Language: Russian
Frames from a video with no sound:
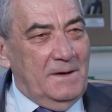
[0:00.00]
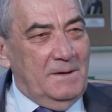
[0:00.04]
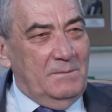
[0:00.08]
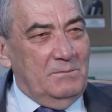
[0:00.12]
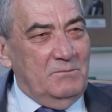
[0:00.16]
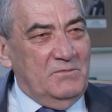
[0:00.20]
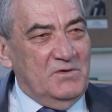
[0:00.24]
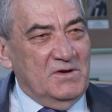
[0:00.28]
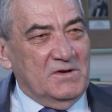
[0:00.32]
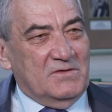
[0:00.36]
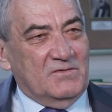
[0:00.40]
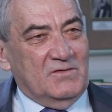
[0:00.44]

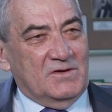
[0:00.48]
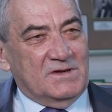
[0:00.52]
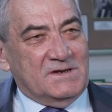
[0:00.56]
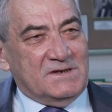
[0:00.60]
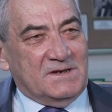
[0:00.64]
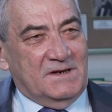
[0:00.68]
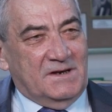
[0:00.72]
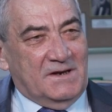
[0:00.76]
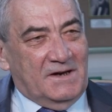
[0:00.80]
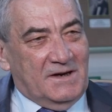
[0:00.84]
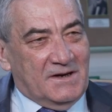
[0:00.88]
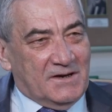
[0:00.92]
битва
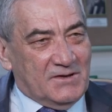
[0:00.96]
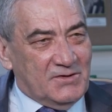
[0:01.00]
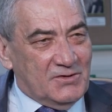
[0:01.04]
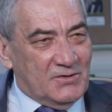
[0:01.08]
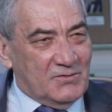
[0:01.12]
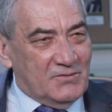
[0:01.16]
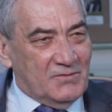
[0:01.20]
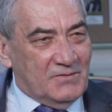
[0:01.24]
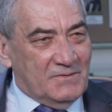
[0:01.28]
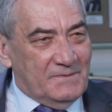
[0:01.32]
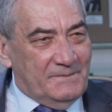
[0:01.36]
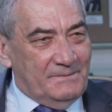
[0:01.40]
за
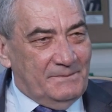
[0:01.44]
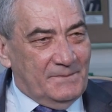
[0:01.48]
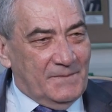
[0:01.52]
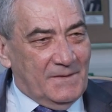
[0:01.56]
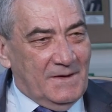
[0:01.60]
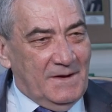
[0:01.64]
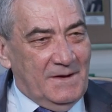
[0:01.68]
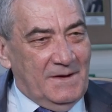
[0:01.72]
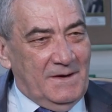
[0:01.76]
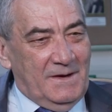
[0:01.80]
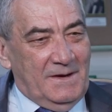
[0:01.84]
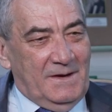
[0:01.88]
Арктику.
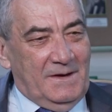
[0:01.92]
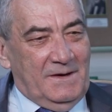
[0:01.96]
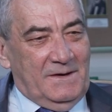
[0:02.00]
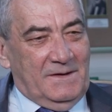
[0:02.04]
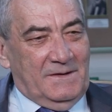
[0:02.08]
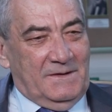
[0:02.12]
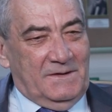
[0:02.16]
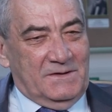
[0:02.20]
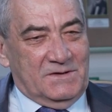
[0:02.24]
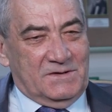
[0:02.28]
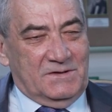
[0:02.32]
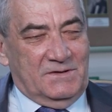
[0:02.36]

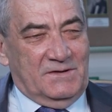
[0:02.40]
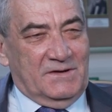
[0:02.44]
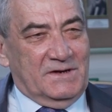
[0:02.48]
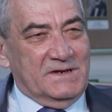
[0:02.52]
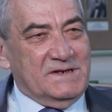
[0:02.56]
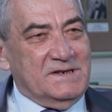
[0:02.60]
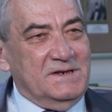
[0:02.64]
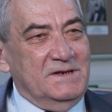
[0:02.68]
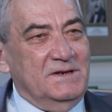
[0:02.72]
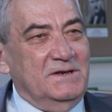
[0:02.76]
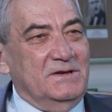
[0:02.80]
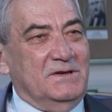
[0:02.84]
Значит,
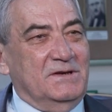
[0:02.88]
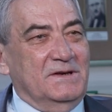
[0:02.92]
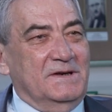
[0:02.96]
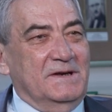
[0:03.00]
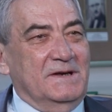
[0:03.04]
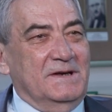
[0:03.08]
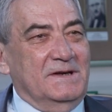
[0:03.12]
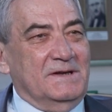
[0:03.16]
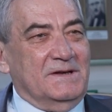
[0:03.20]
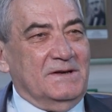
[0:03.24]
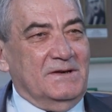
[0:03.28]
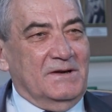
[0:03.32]
Россия
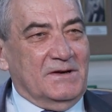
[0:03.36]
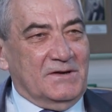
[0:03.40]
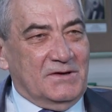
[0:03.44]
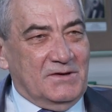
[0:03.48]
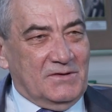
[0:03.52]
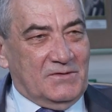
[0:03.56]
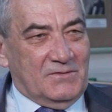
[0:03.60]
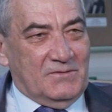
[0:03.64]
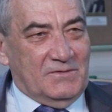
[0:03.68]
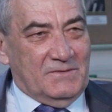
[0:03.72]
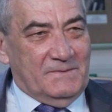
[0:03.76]
теряет Арктику.